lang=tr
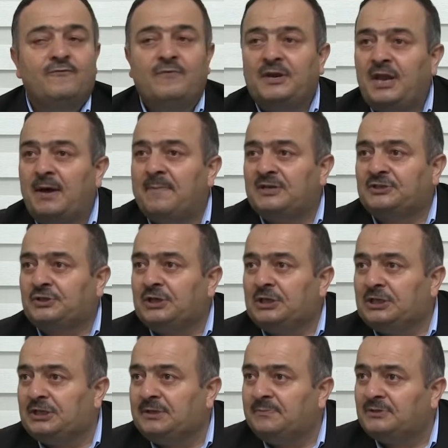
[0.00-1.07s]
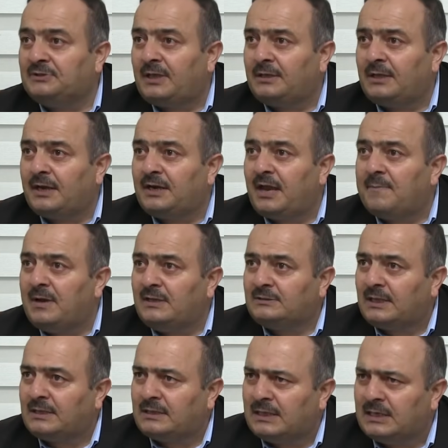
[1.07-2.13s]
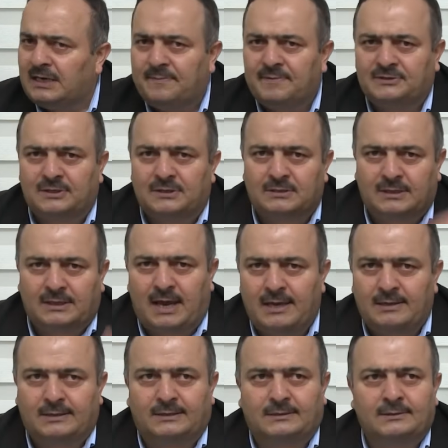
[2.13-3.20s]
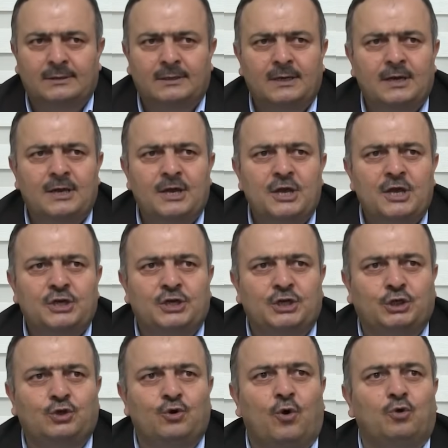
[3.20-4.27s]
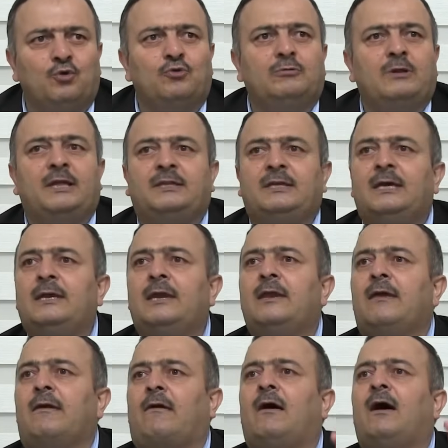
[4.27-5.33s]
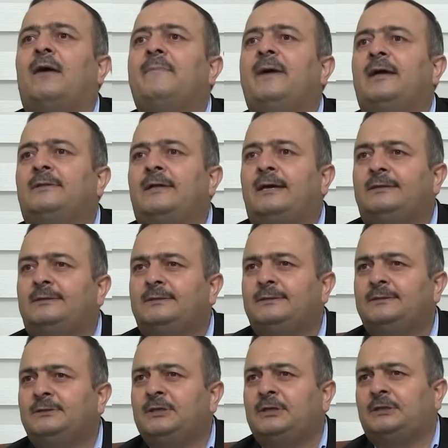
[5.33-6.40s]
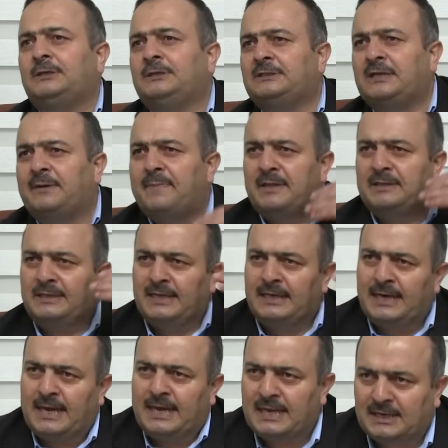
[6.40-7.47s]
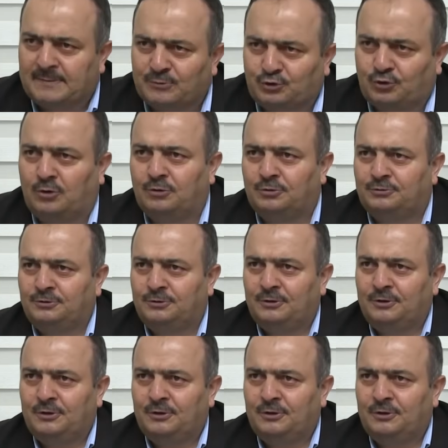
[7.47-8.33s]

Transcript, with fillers: Ve namaz kıldığımızda da namaz da dinimizin direğidir. Kişi onunla dinini ikame eder. Yıktığı zaman dinini yıkmış olur.